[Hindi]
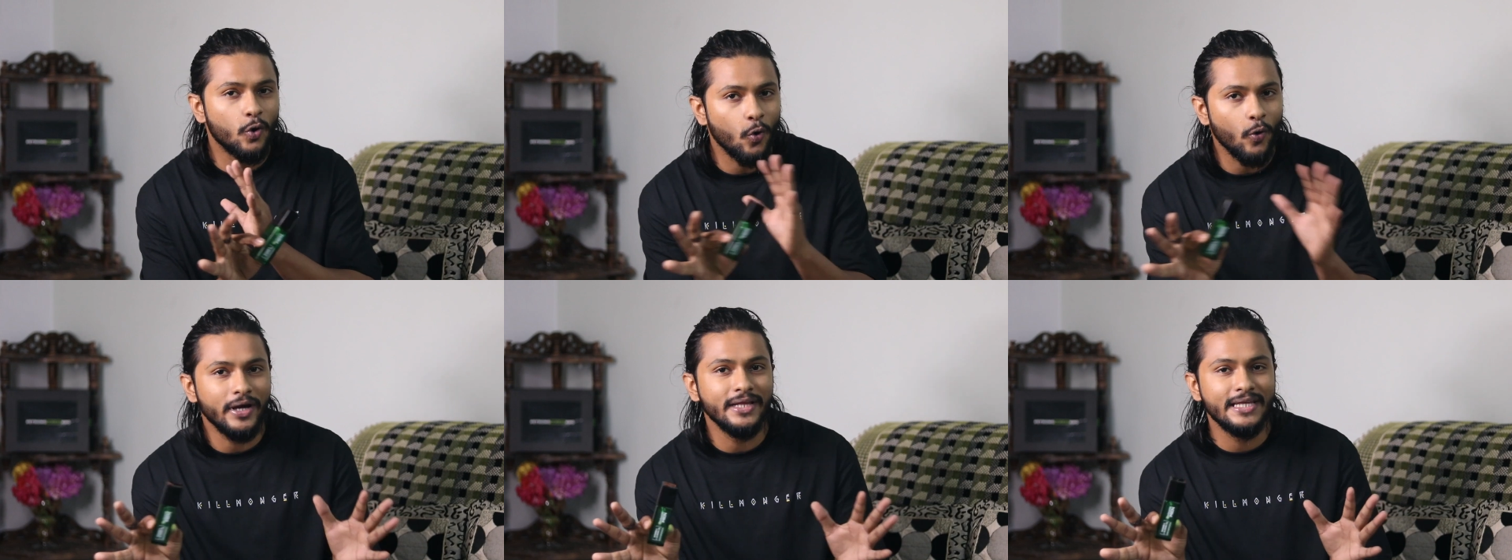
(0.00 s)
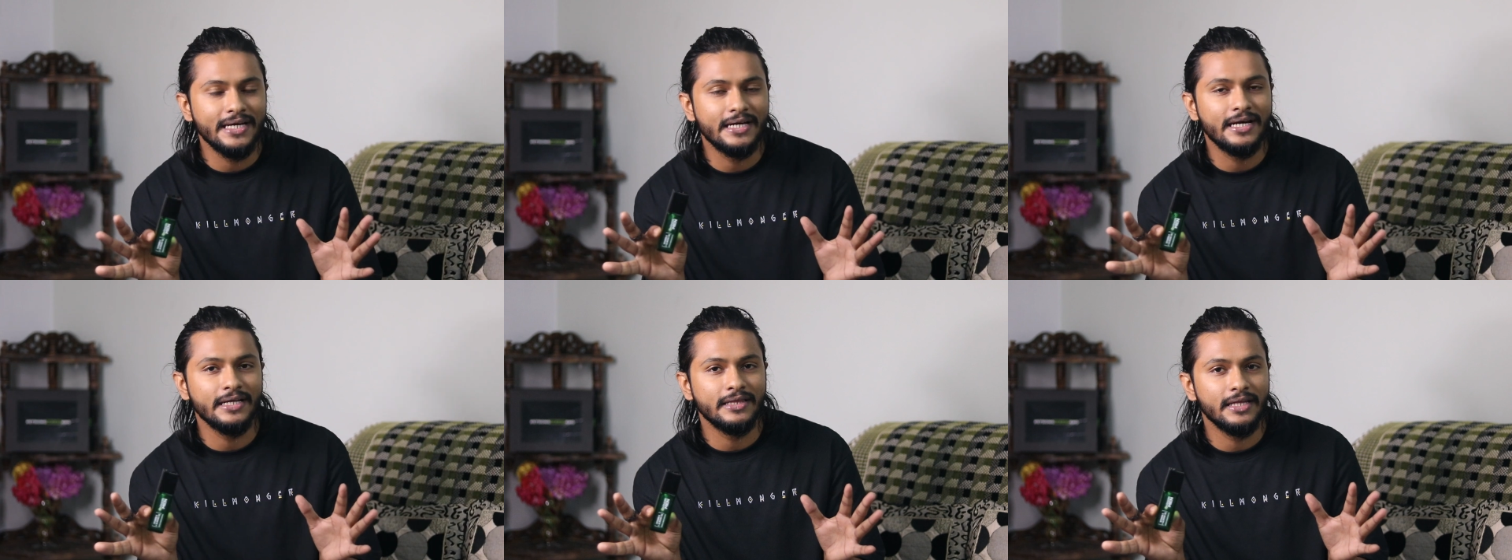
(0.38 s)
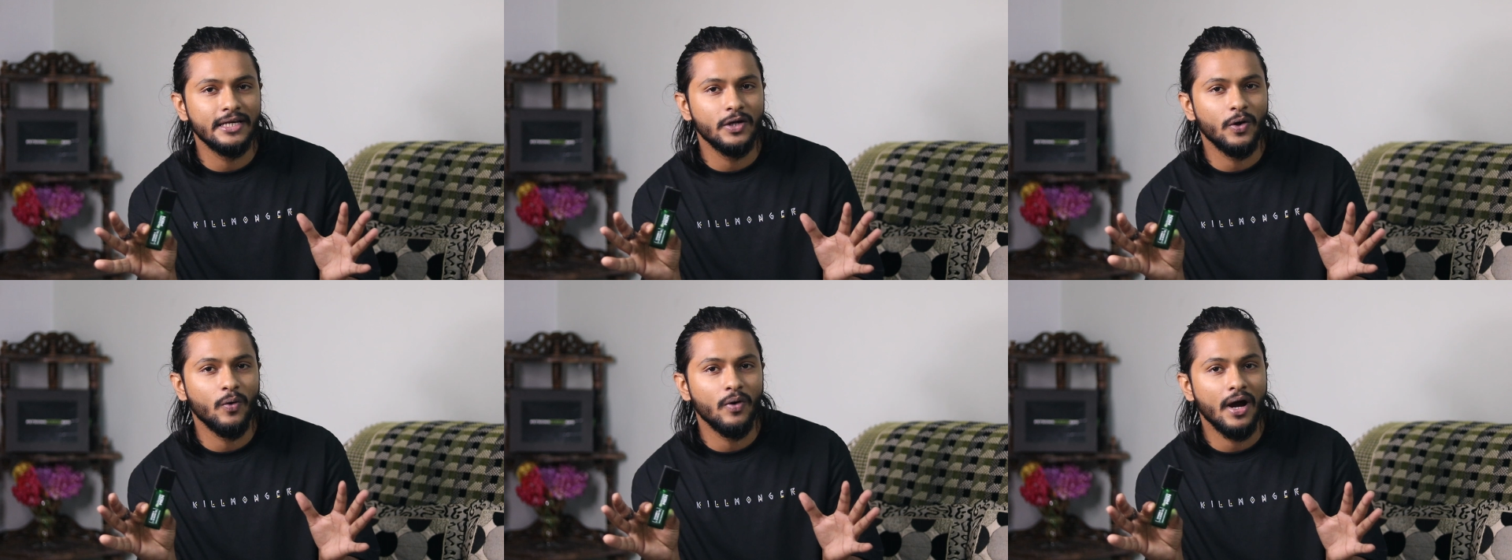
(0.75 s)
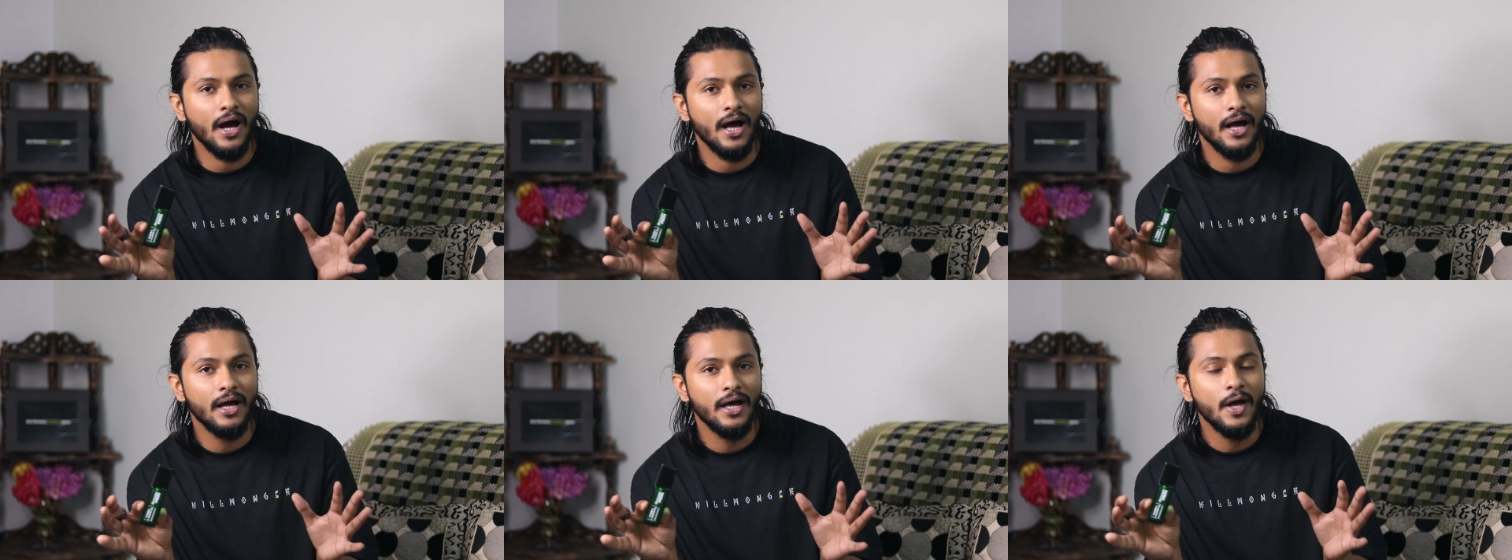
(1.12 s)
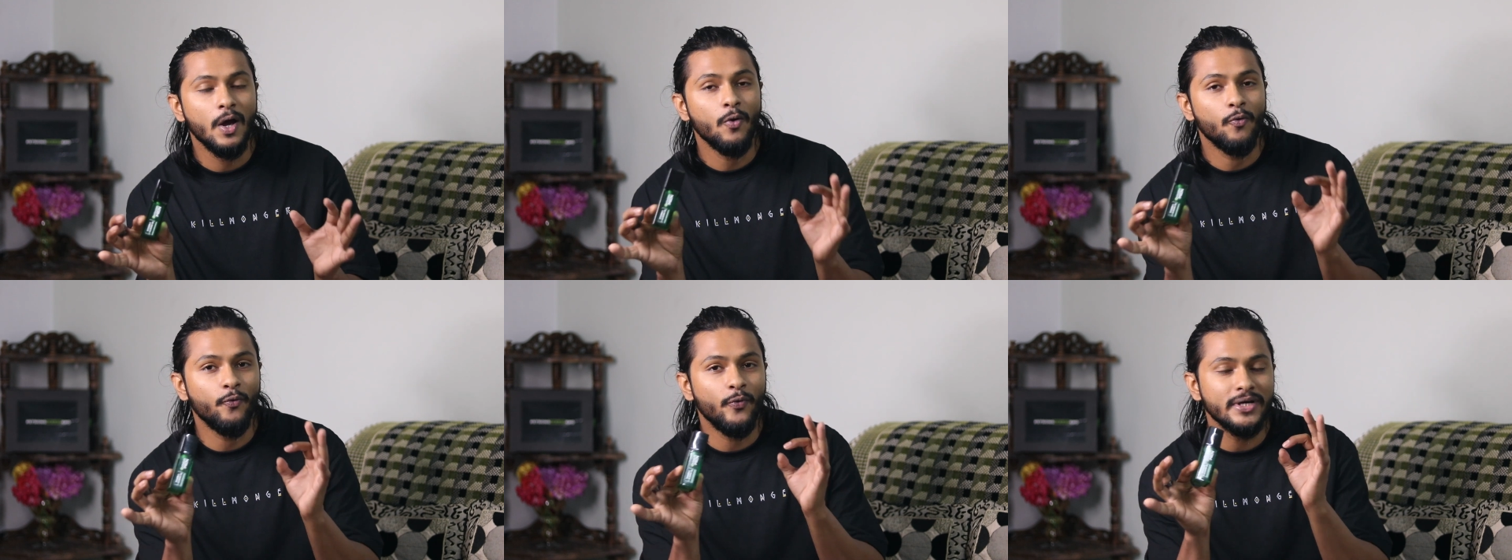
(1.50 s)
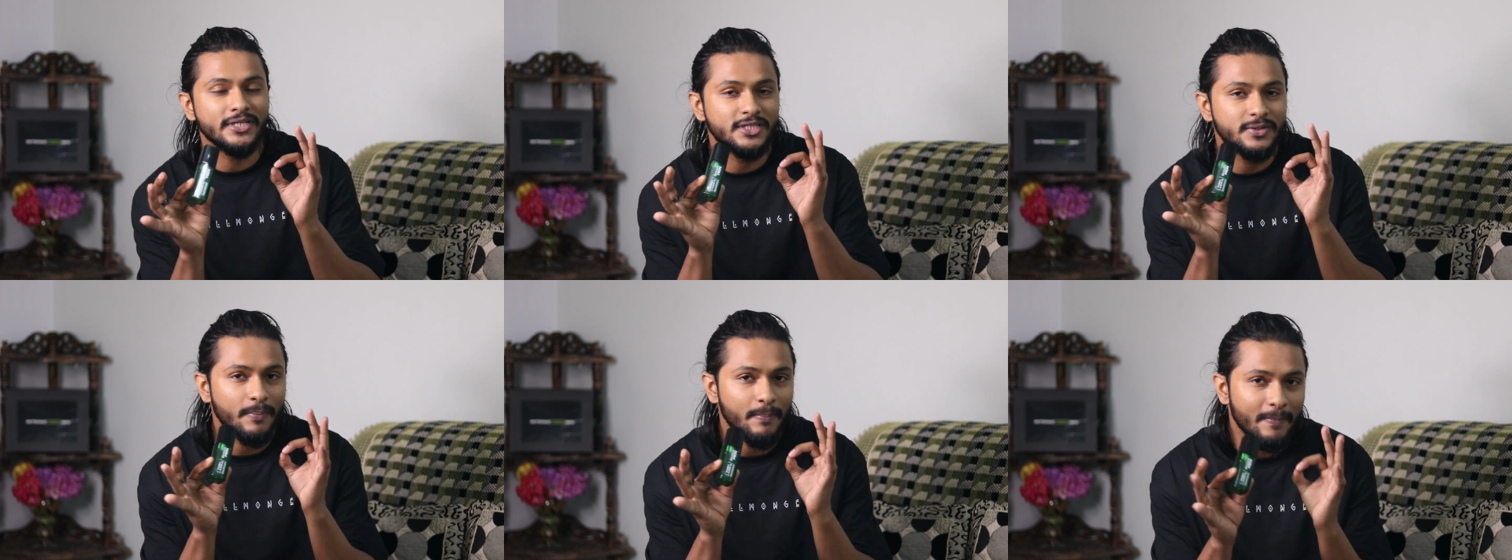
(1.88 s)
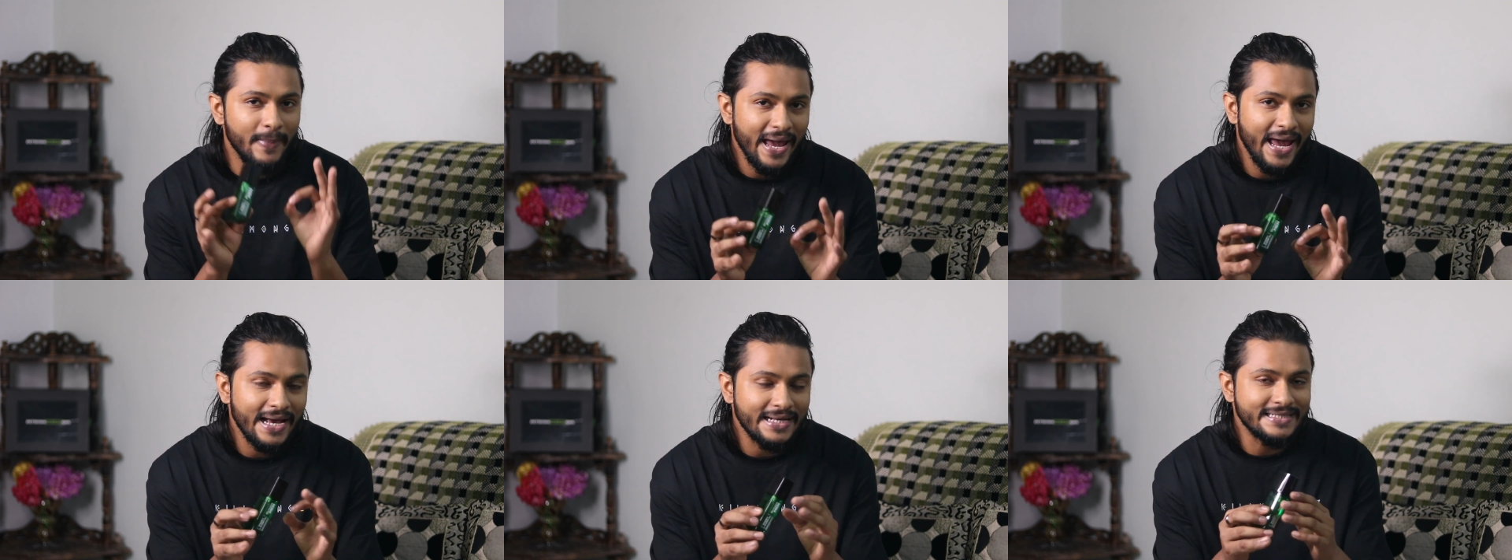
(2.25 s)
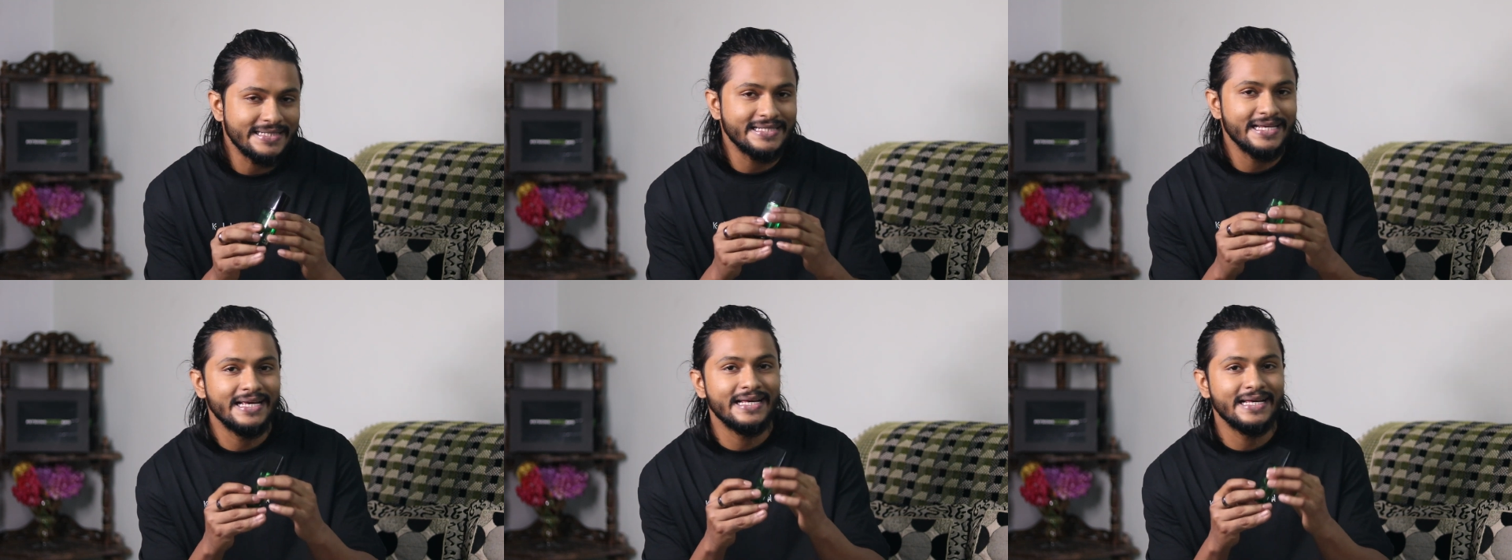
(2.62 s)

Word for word: कोई दिक्कत नहीं होगा विच मेक्स